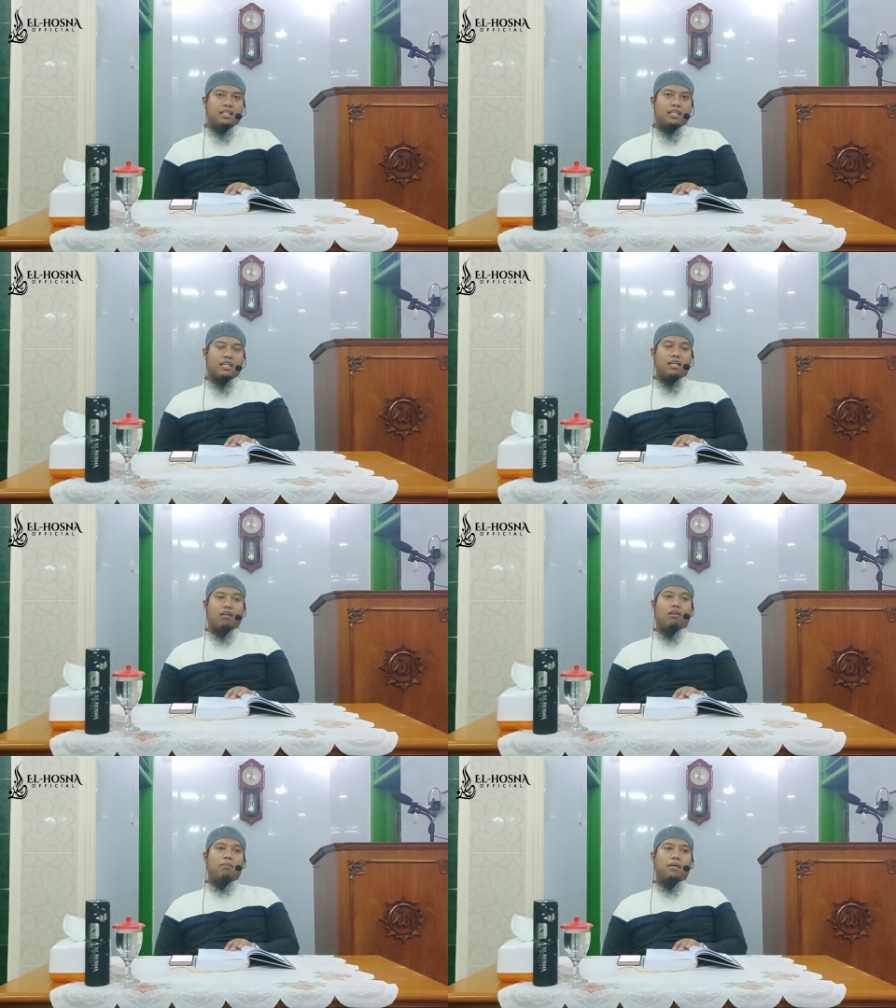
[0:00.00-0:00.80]
Karena
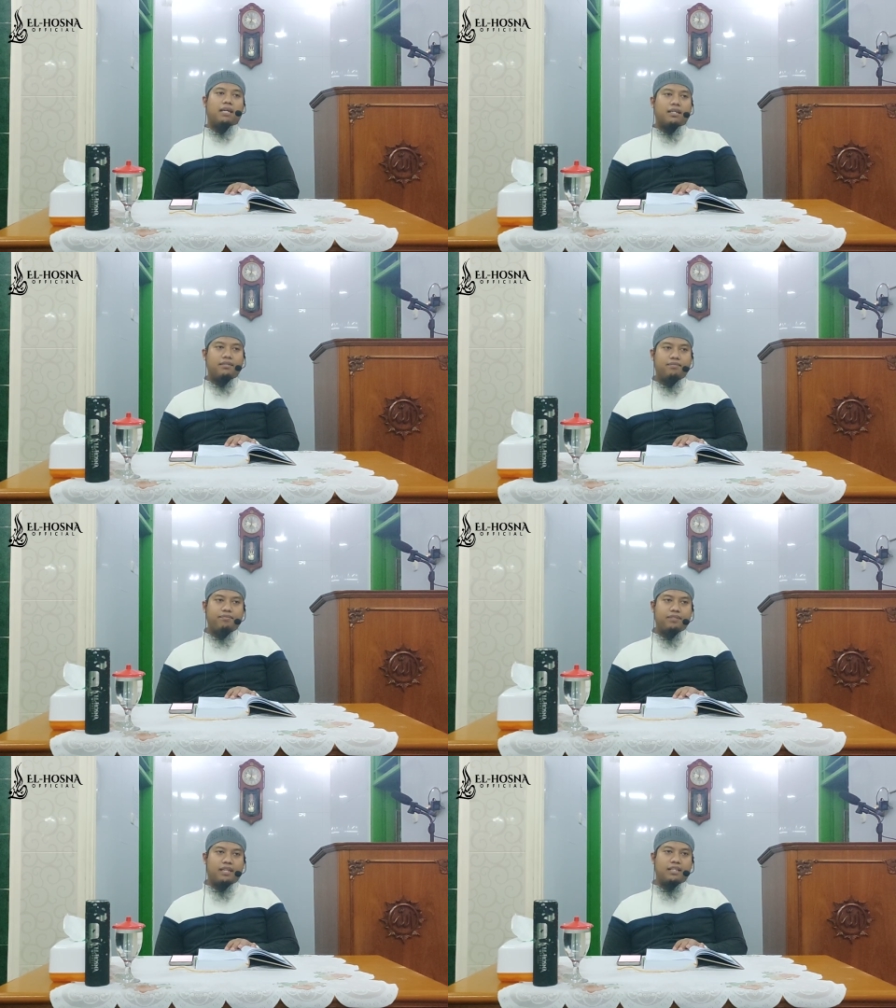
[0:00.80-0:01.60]
khamar
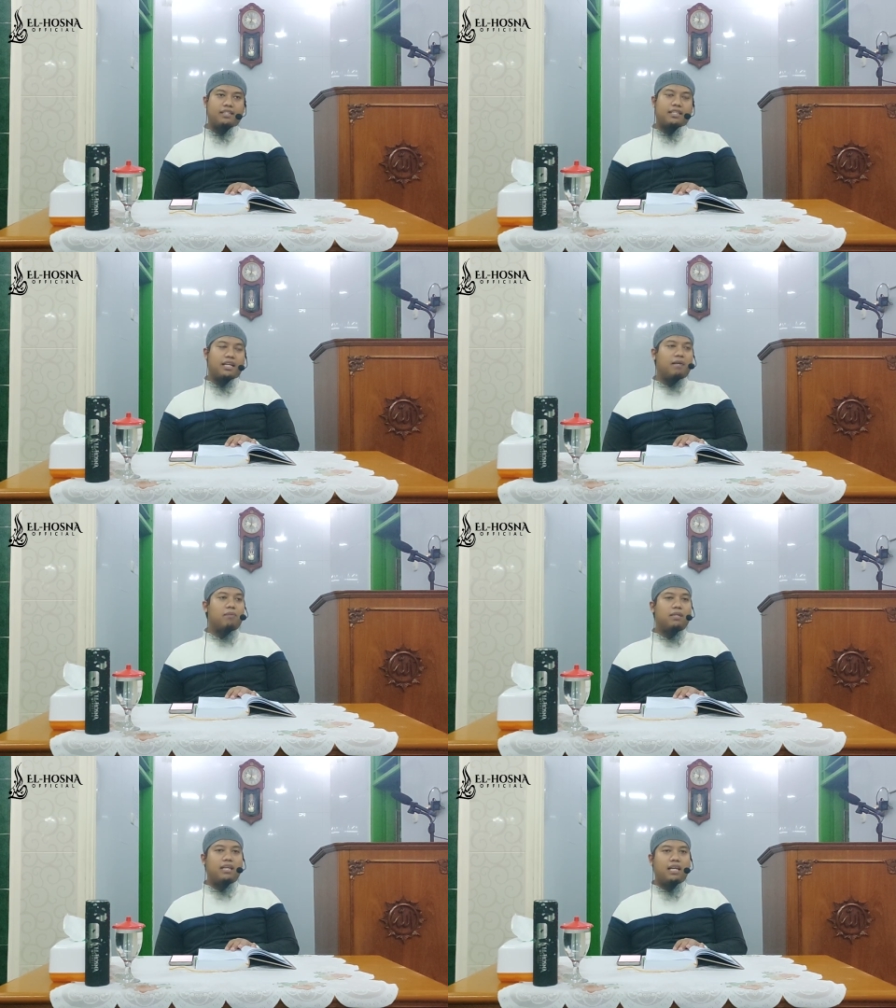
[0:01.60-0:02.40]
dan segala
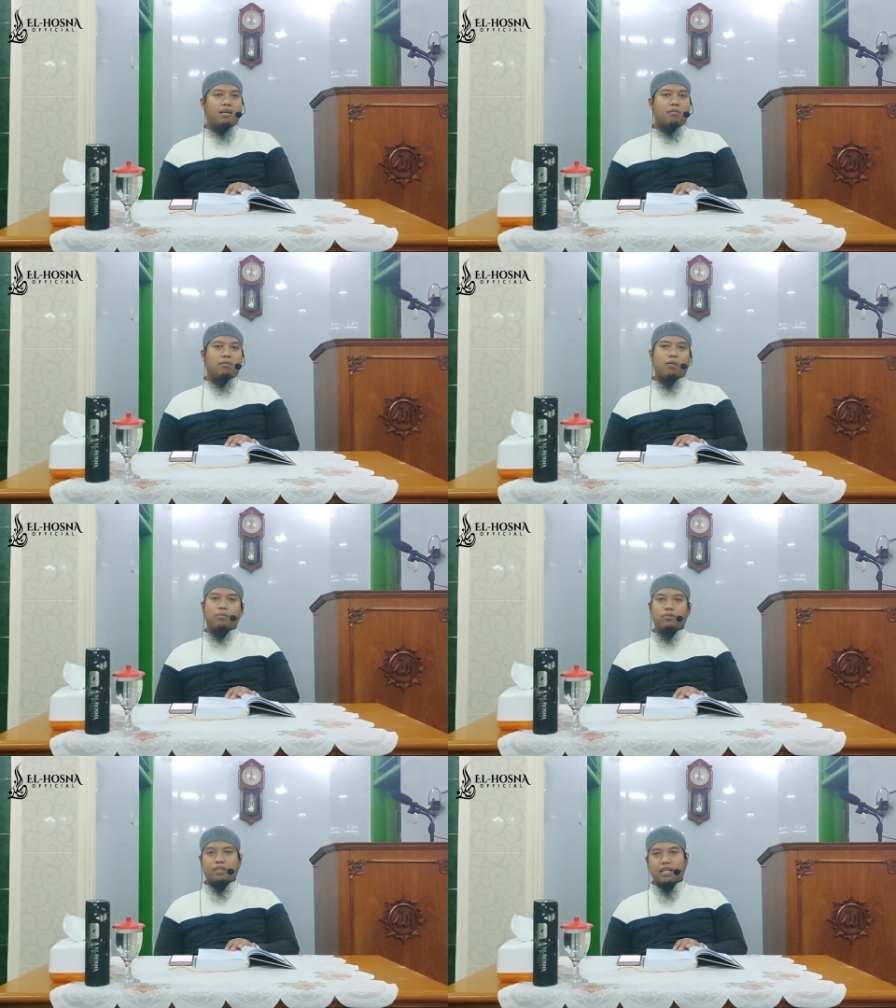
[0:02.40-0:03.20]
benda yang
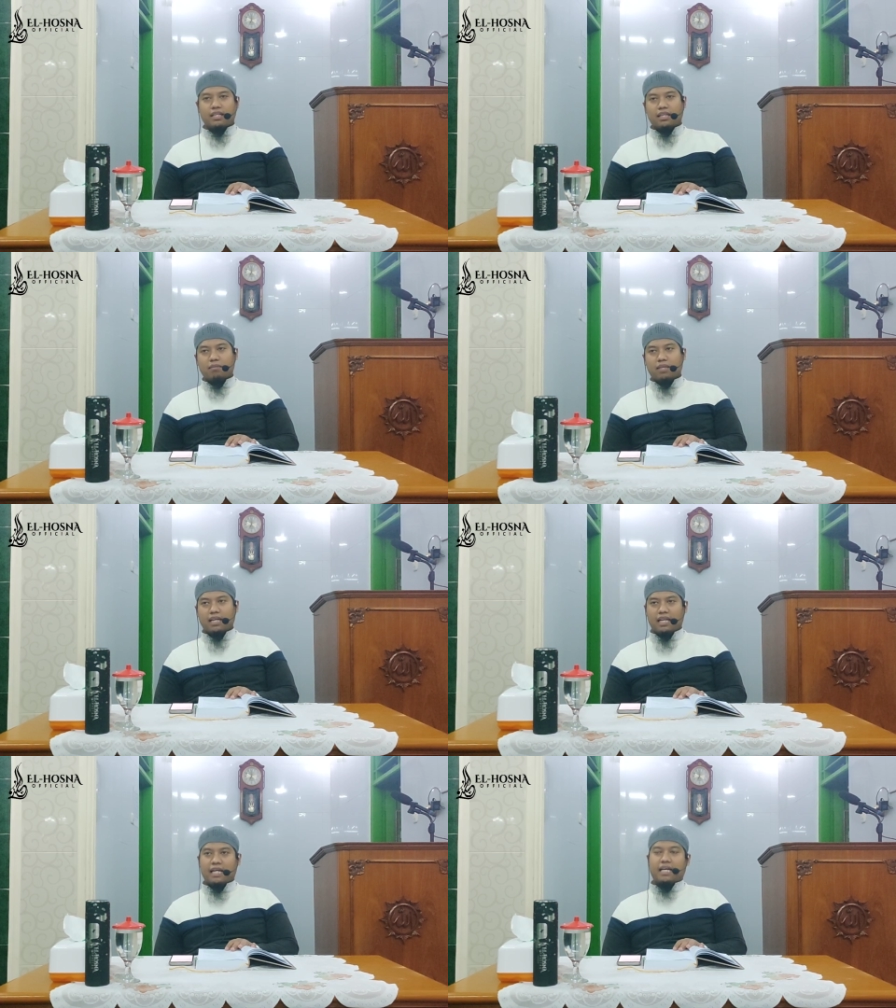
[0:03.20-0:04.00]
memabukkan dan
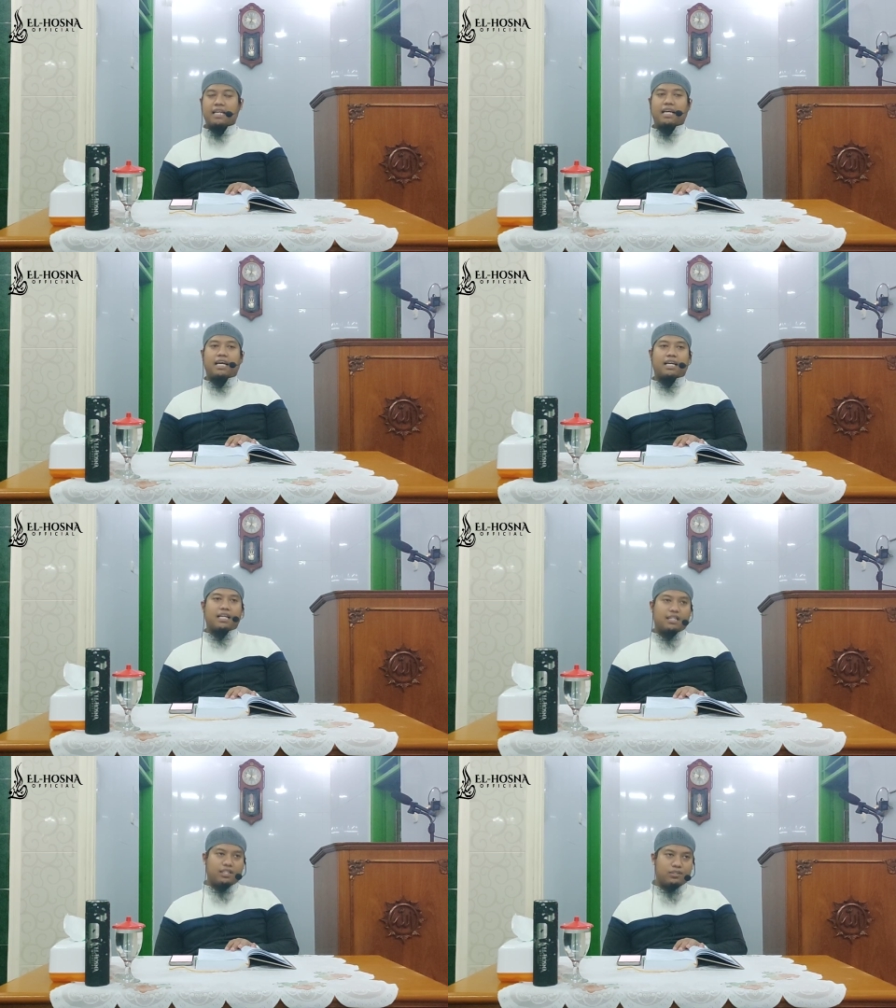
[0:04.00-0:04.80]
menghilangkan
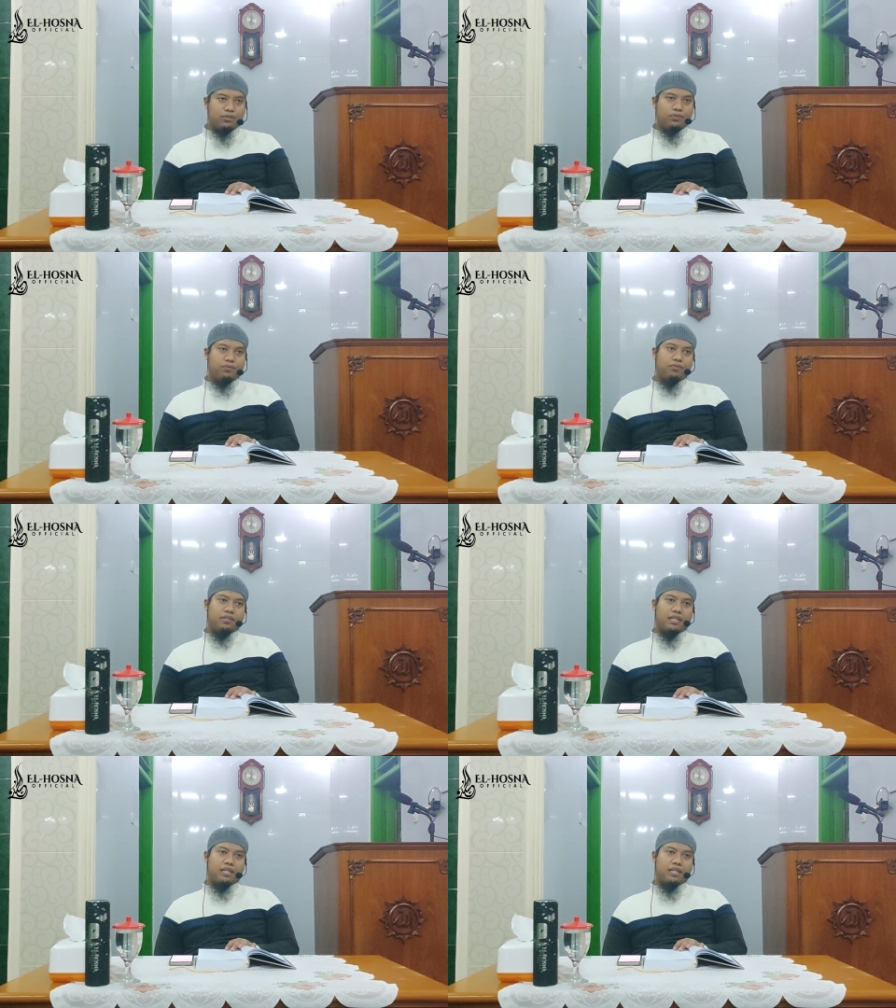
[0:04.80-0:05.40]
akal itu